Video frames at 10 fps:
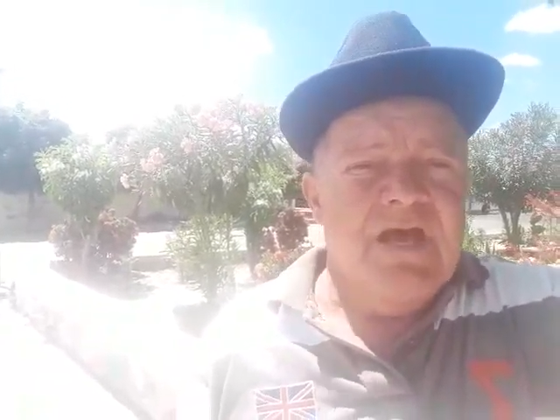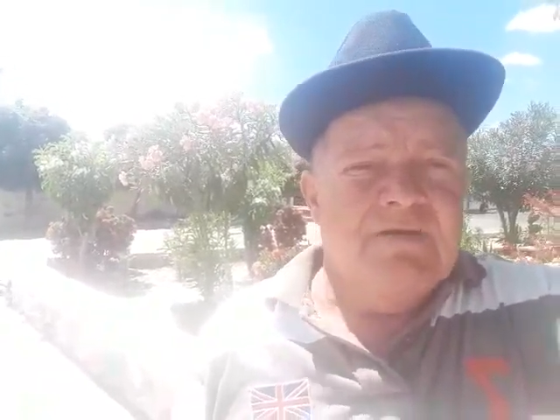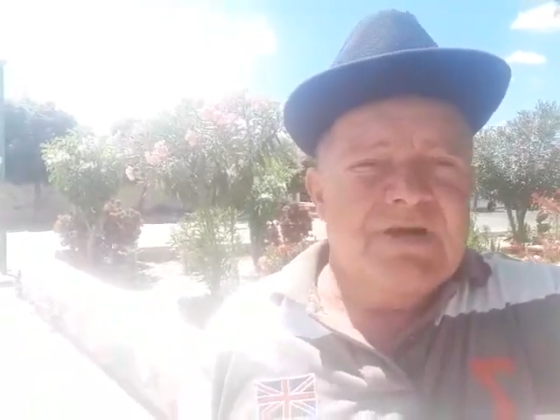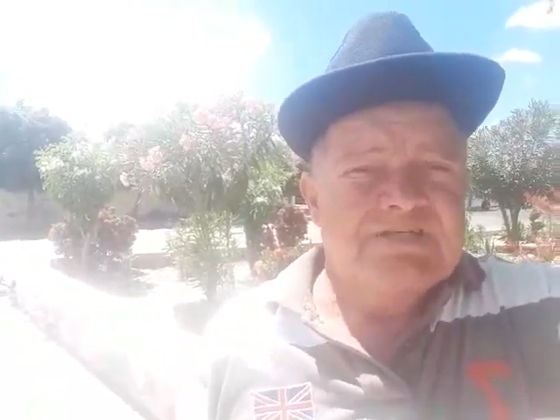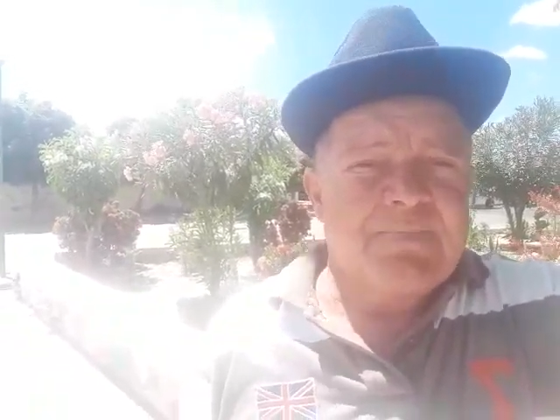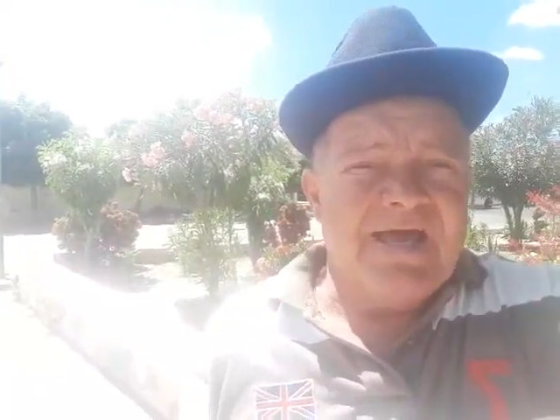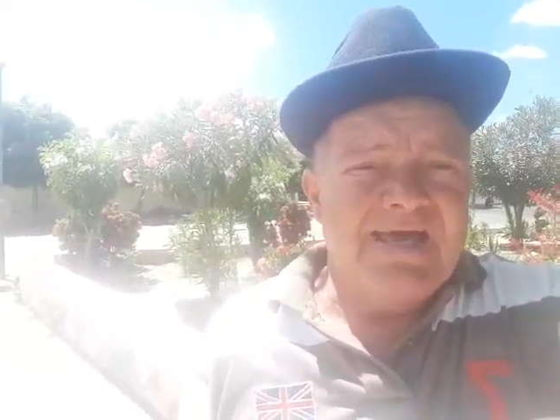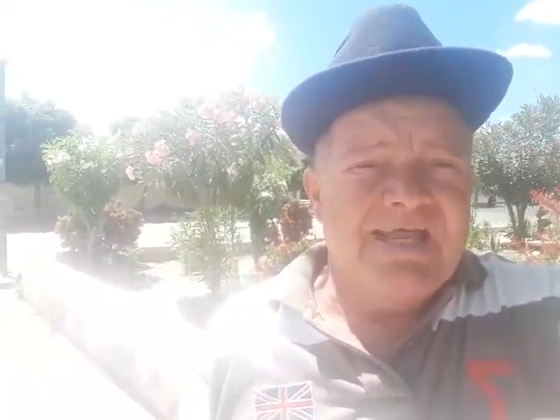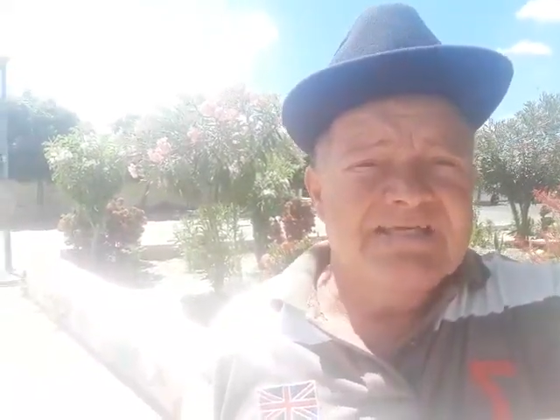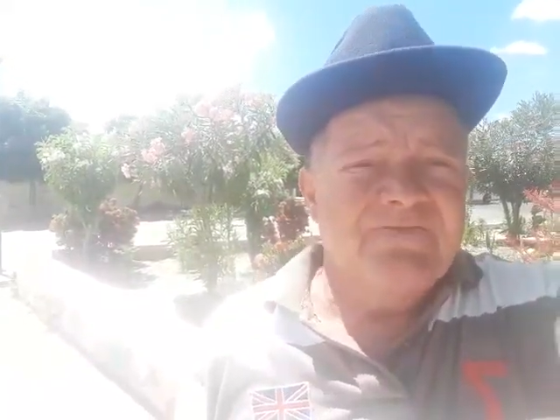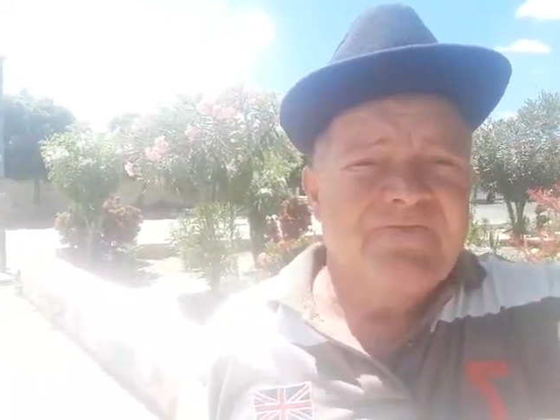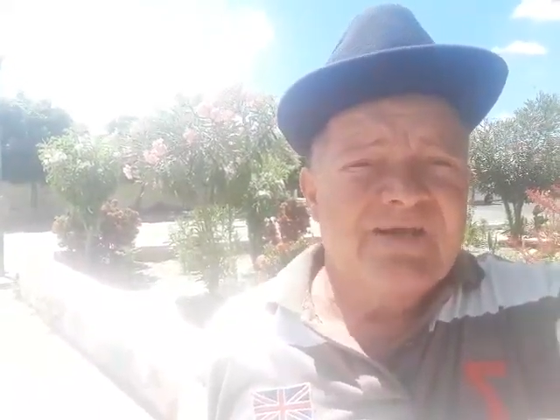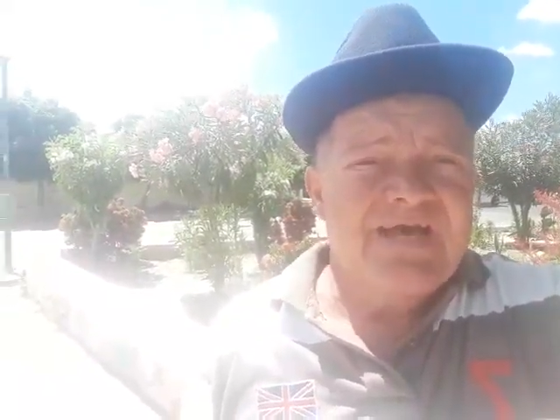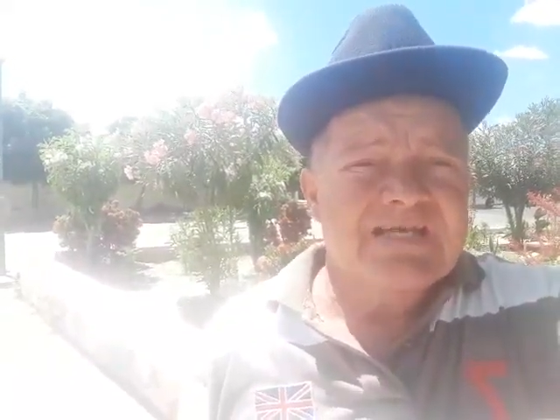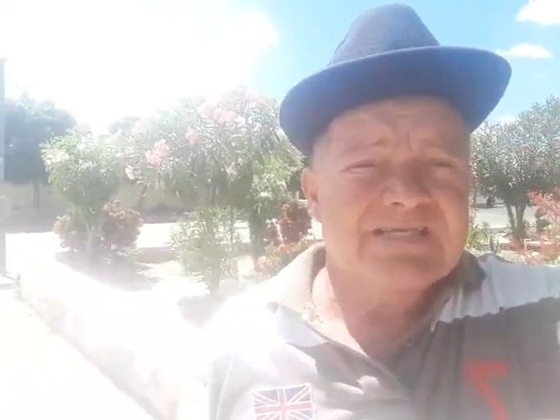Mas para ela ainda
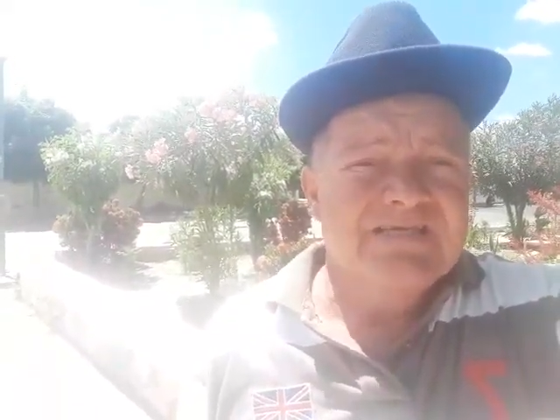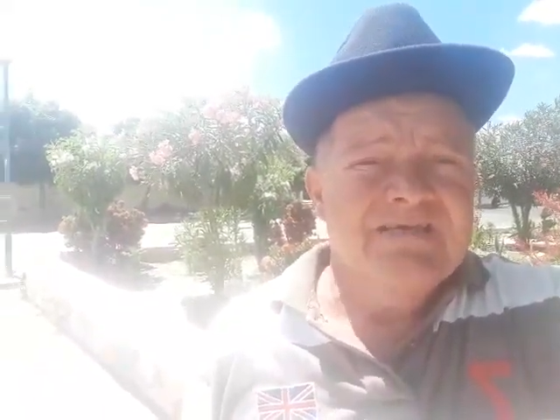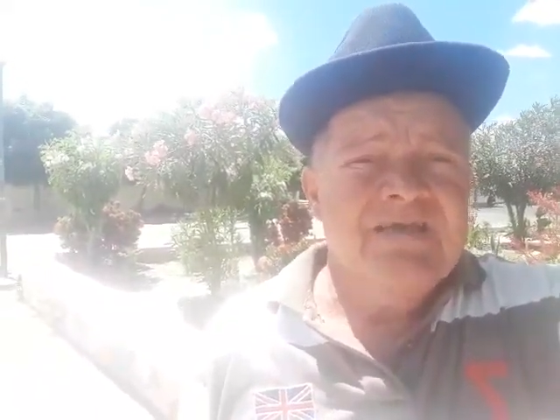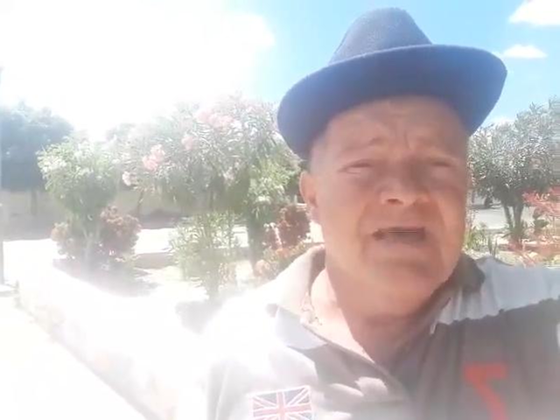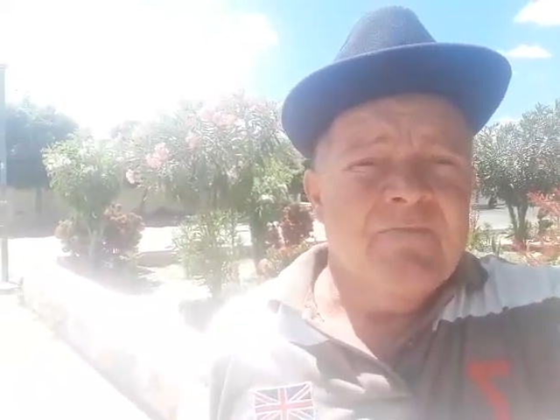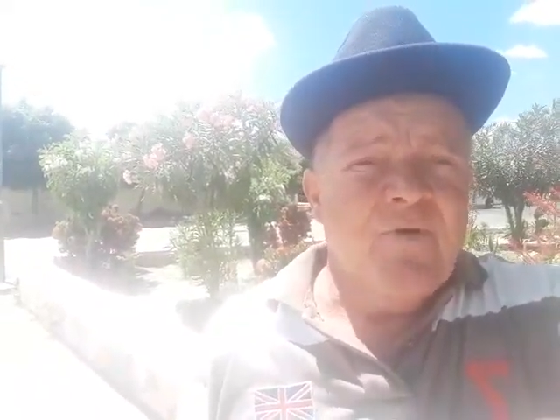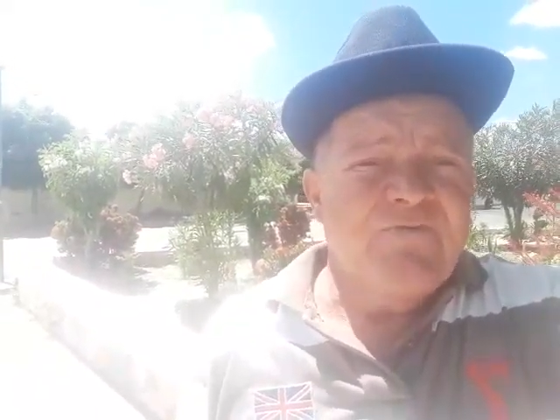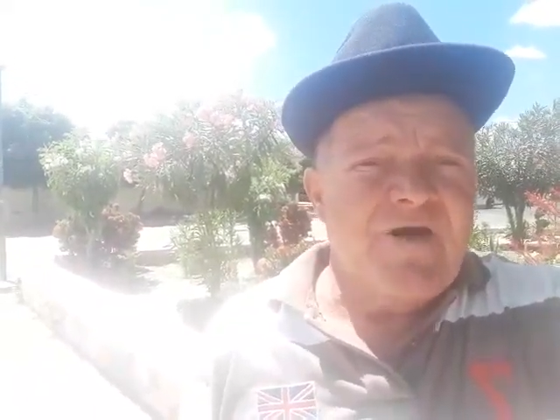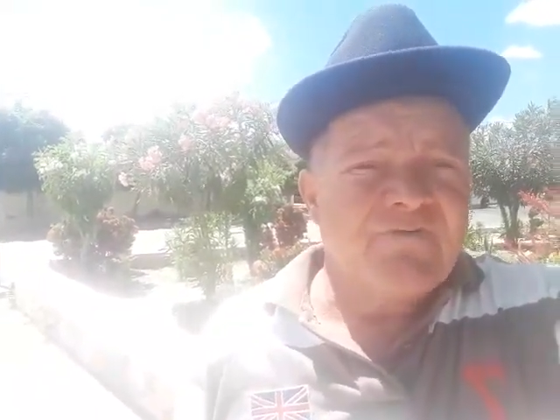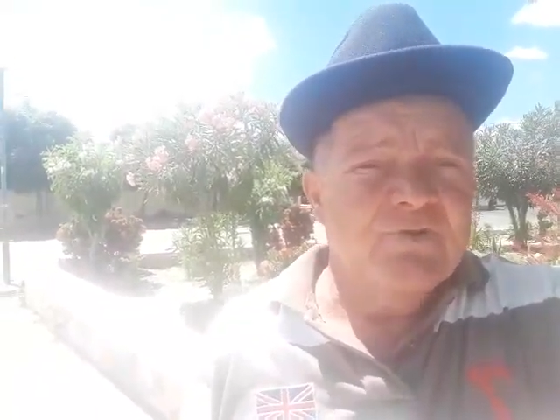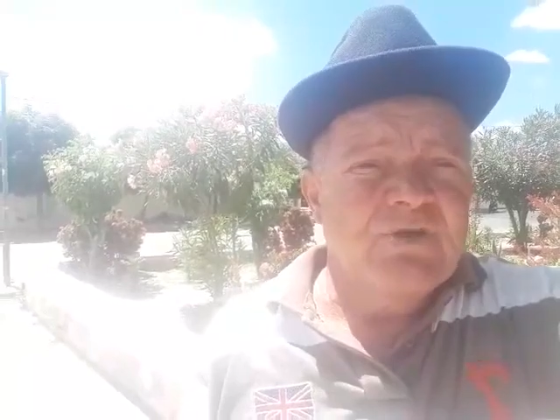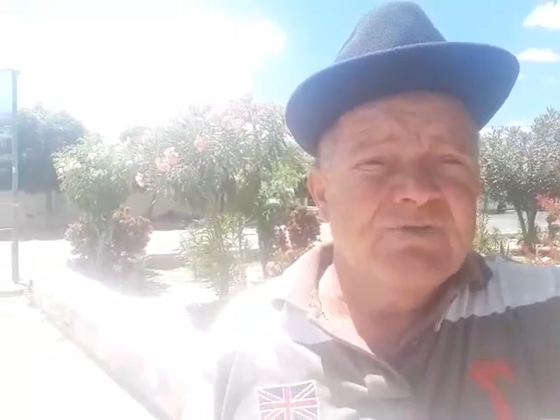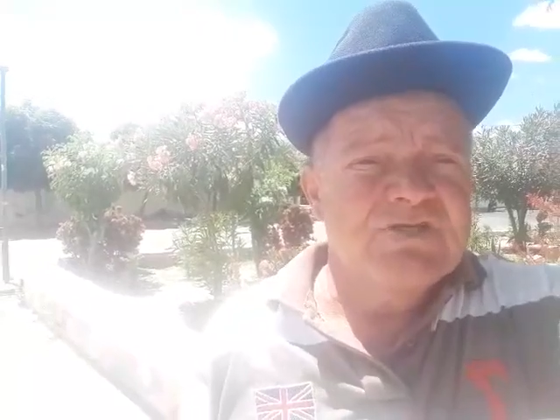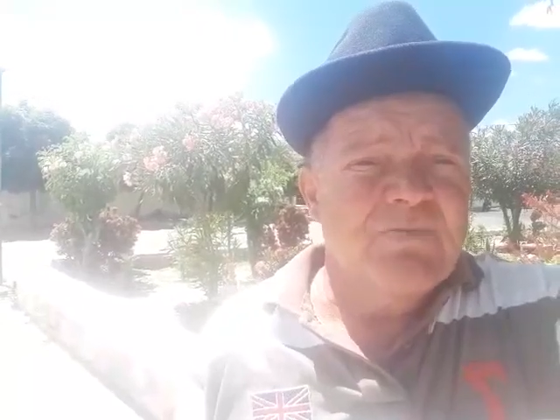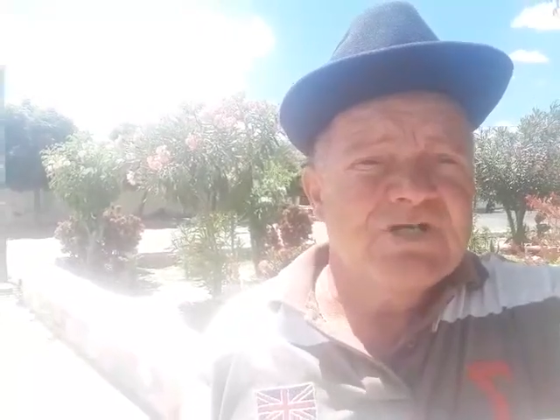falei assim, por favor, não
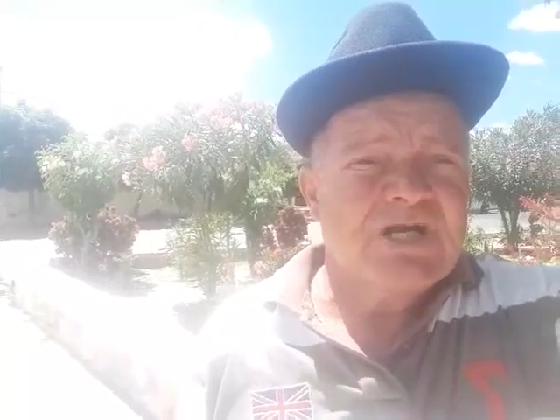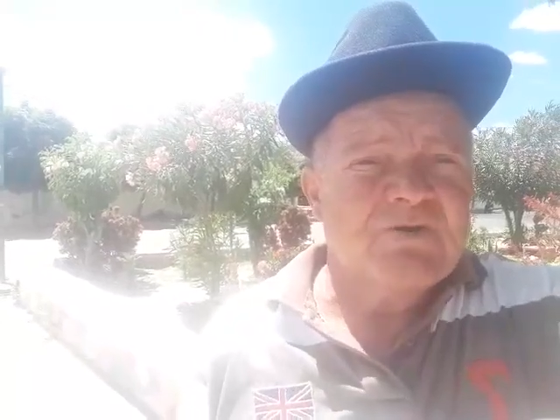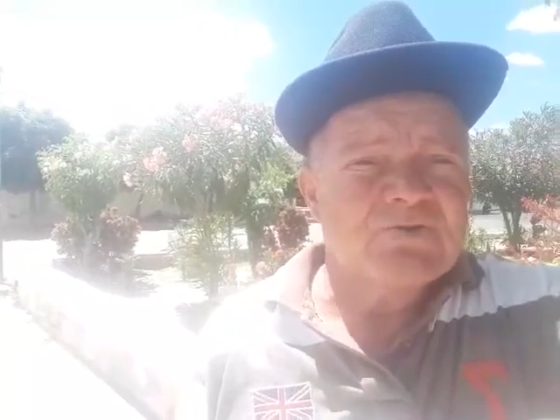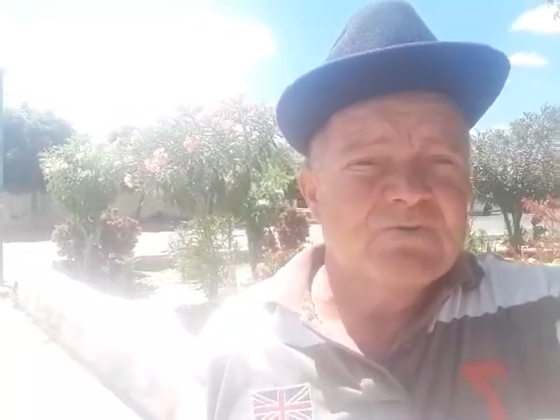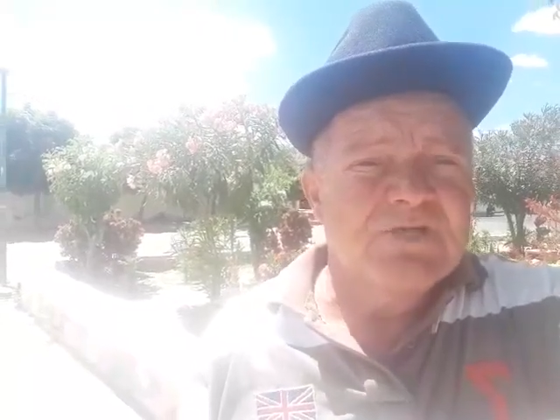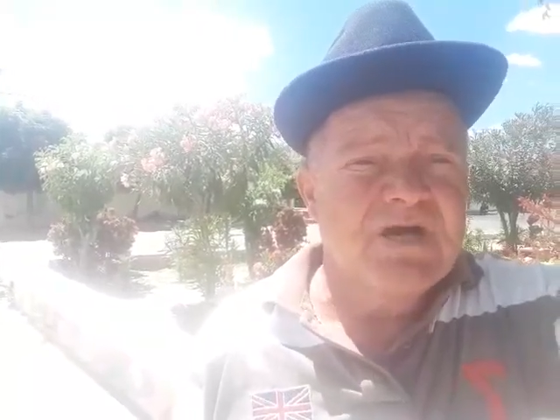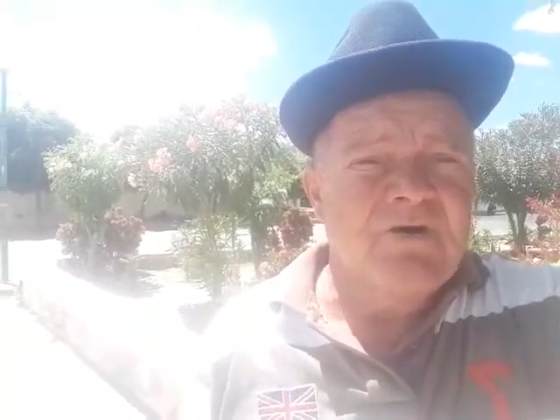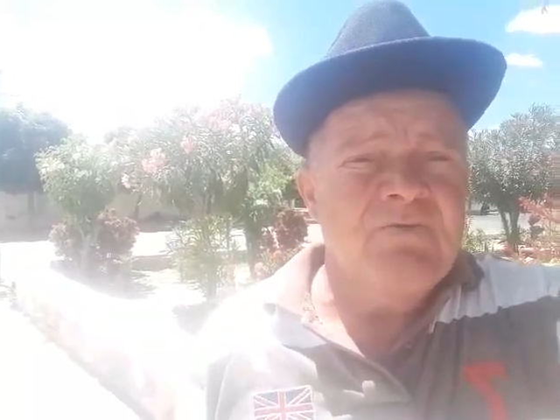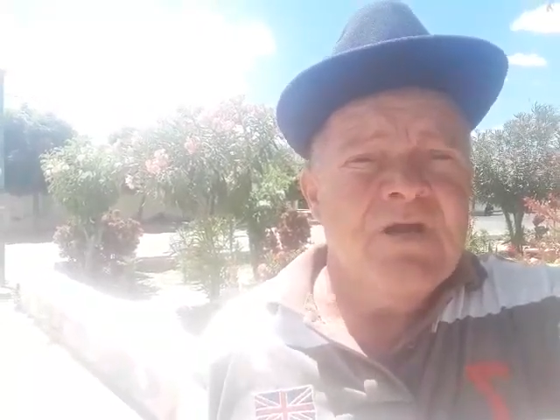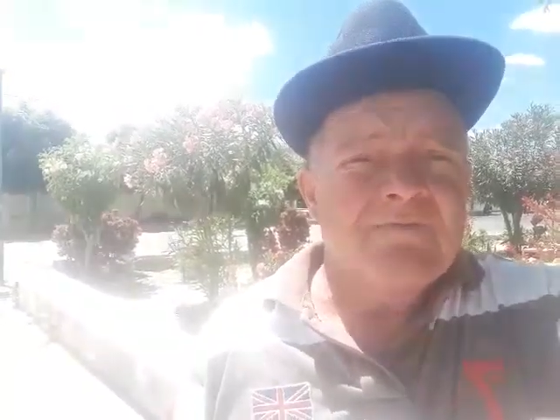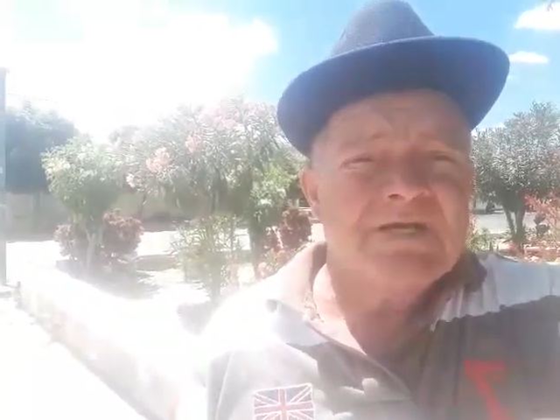desmanche a nossa união.